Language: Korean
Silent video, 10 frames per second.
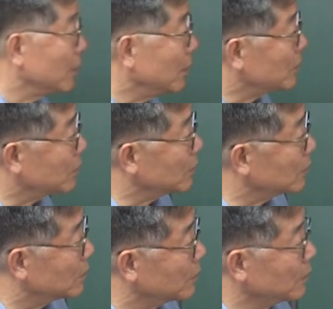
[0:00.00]
그래서
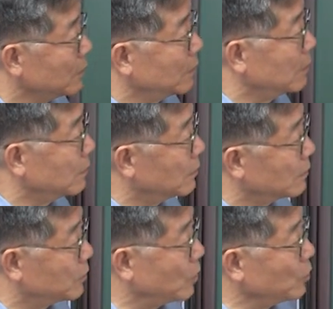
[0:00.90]
그,
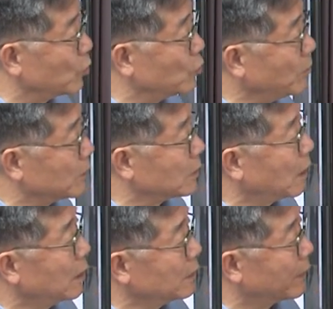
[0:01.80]
어, 저는 요즘에
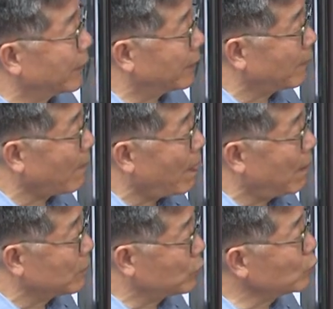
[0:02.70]
저게 이제
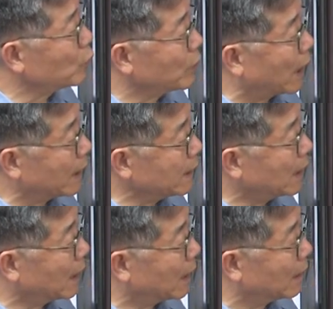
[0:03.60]
중국이
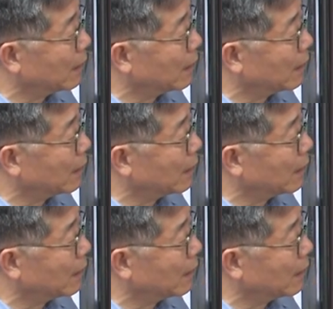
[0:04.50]
아니라